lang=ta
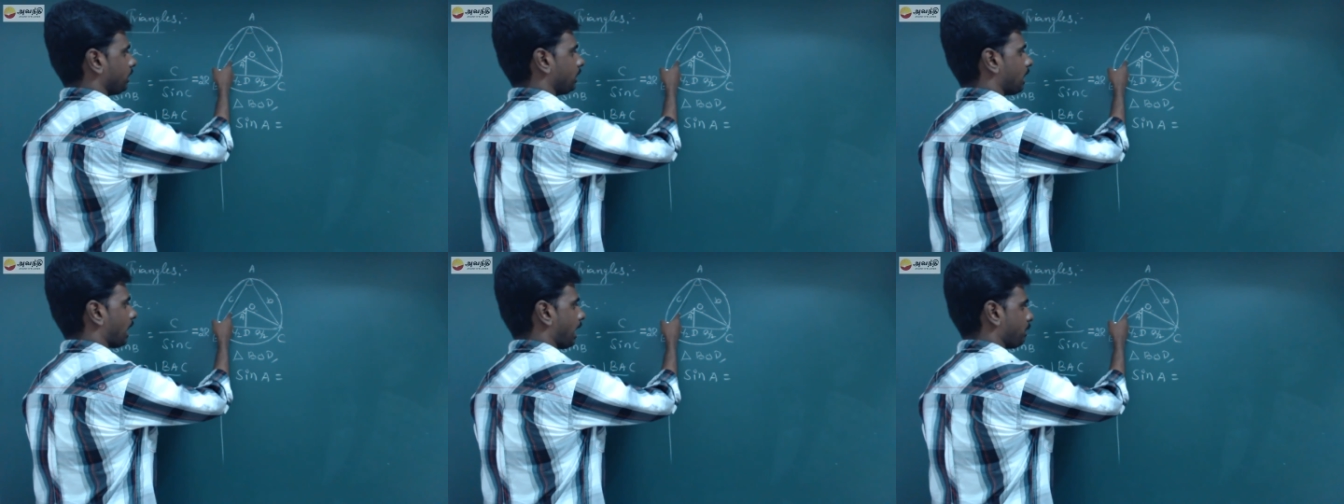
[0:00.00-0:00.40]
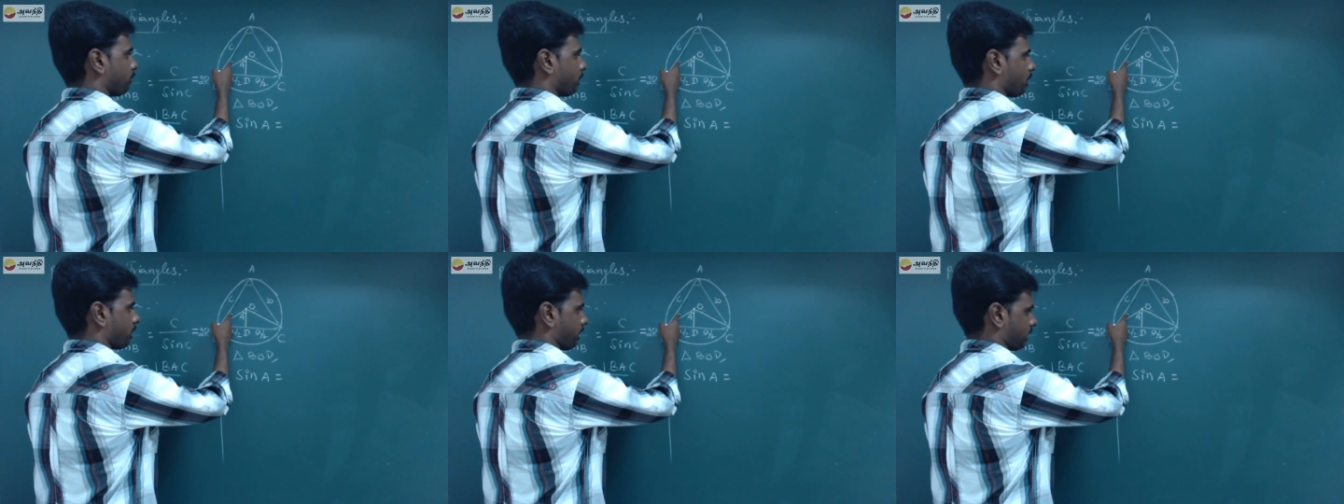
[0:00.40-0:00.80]
இது
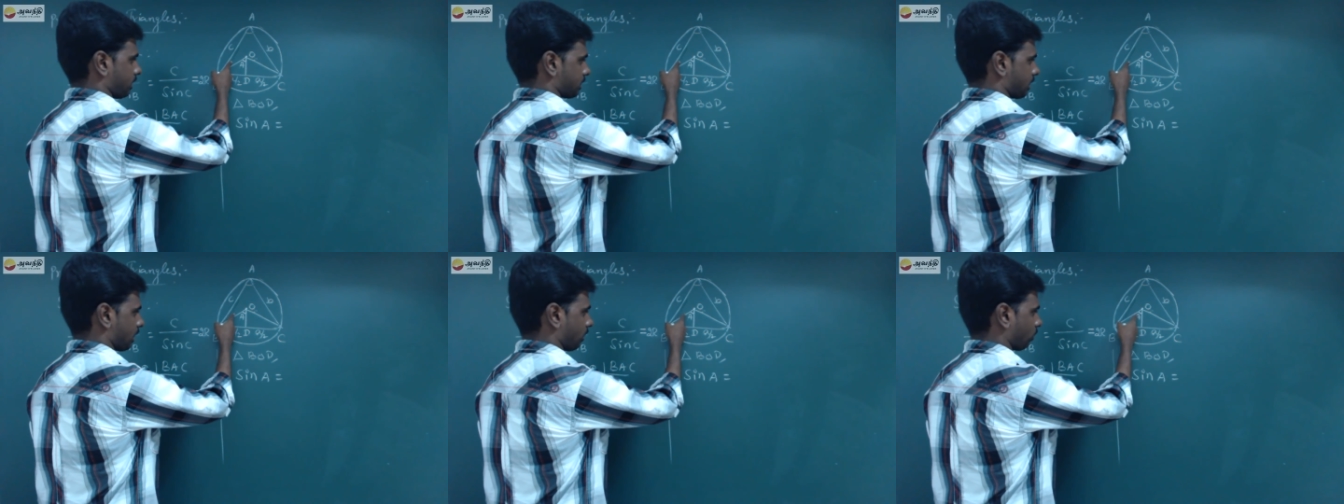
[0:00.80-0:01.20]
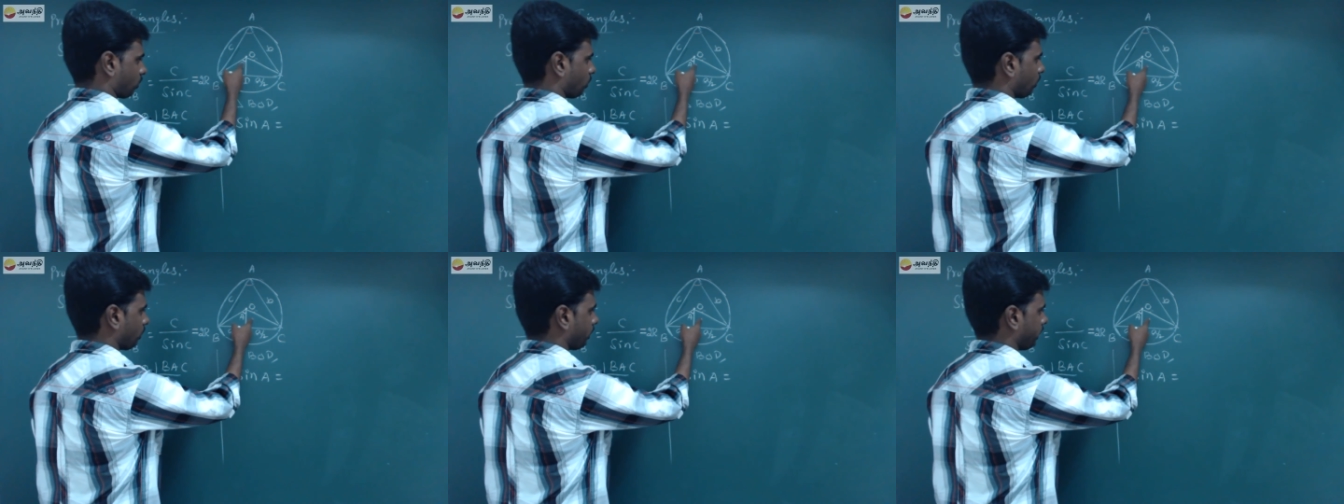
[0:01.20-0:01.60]
ஐபார்ட்டினஸாக
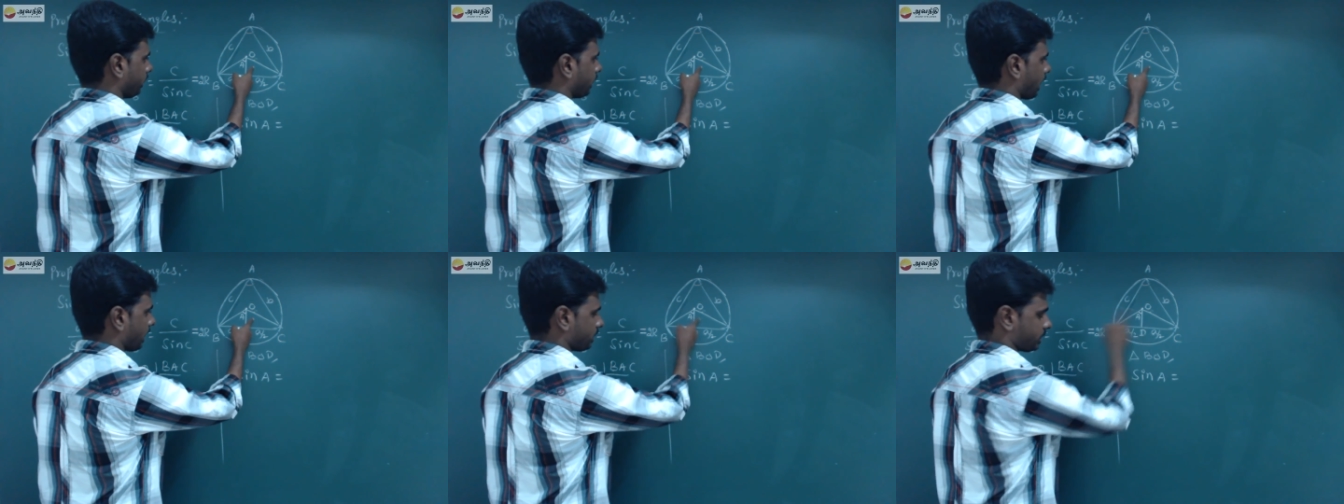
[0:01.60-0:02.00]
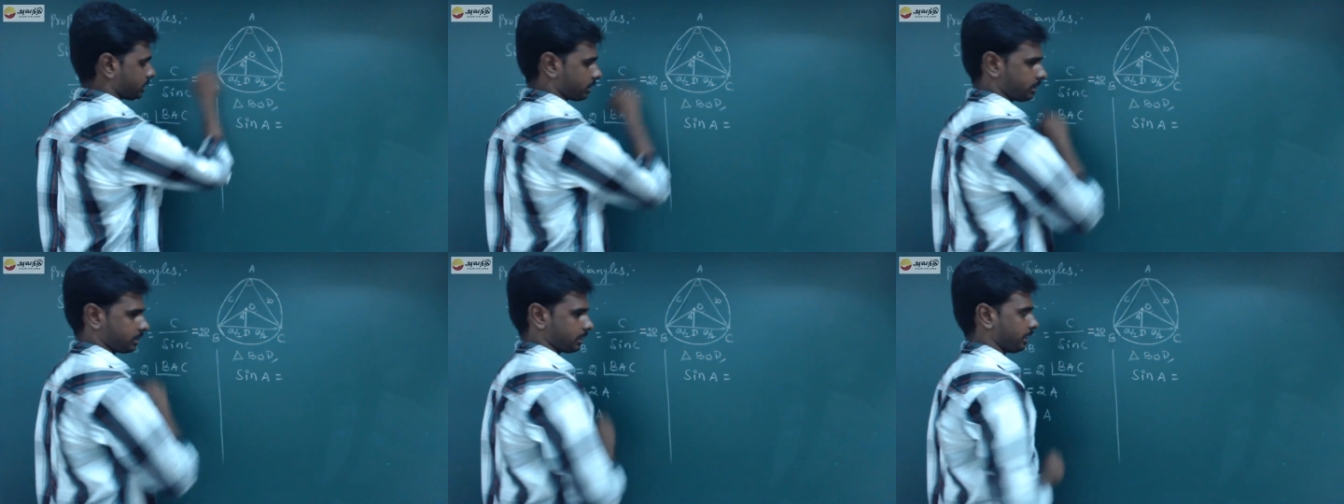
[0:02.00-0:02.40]
இருக்கும் இது
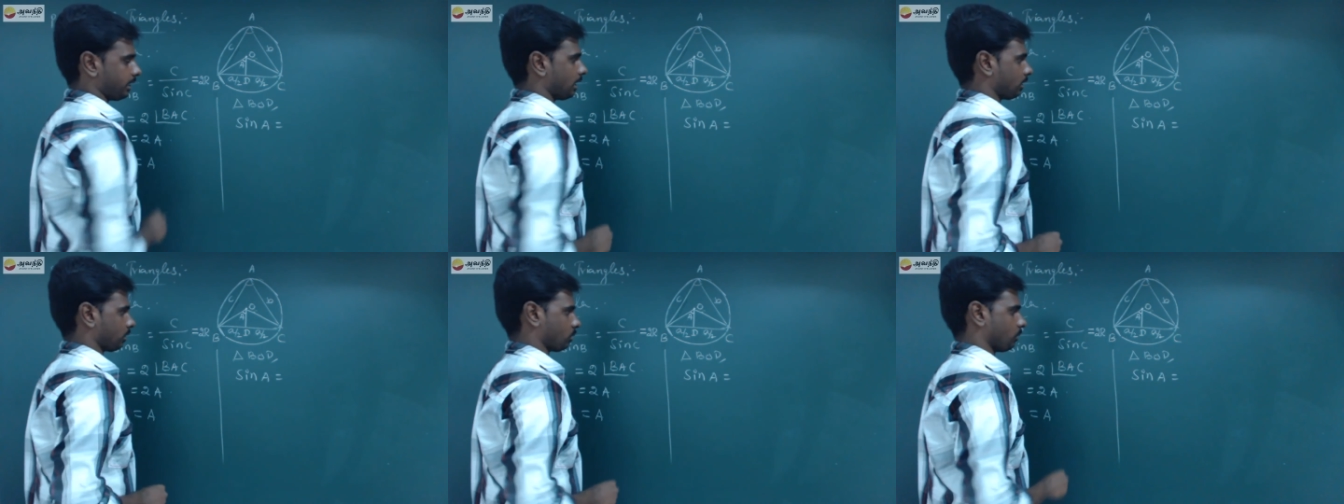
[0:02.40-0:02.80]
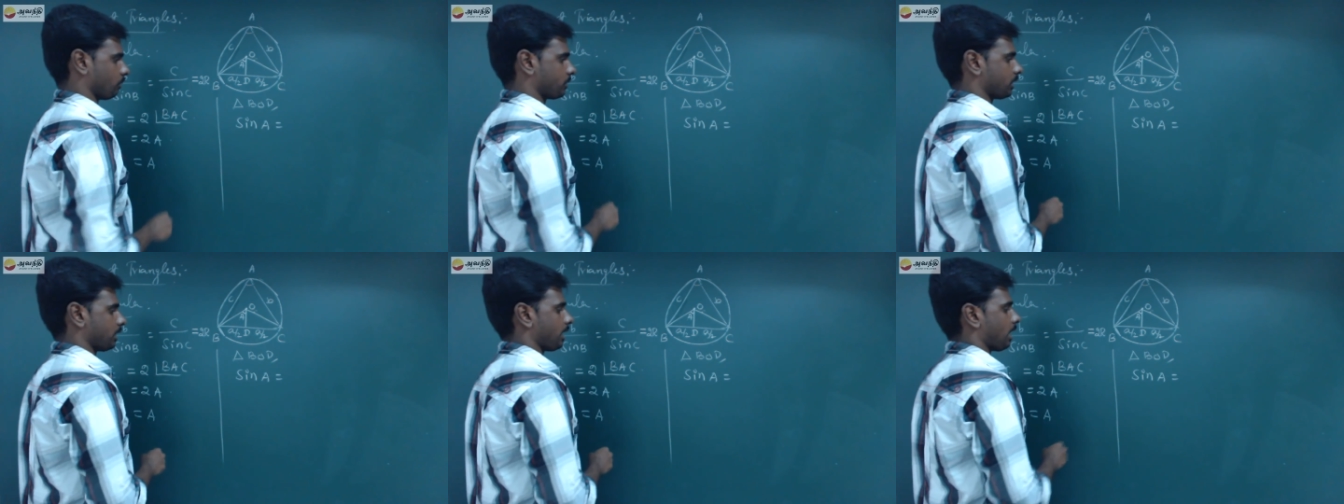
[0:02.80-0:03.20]
adjacent சைடாக இருக்கும்
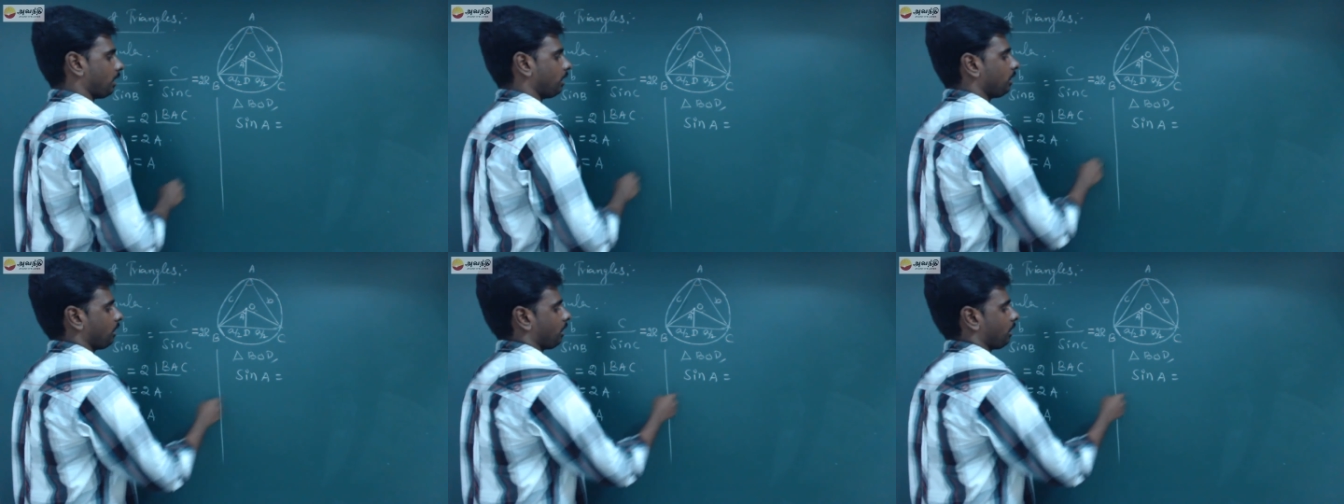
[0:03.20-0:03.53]
சரியா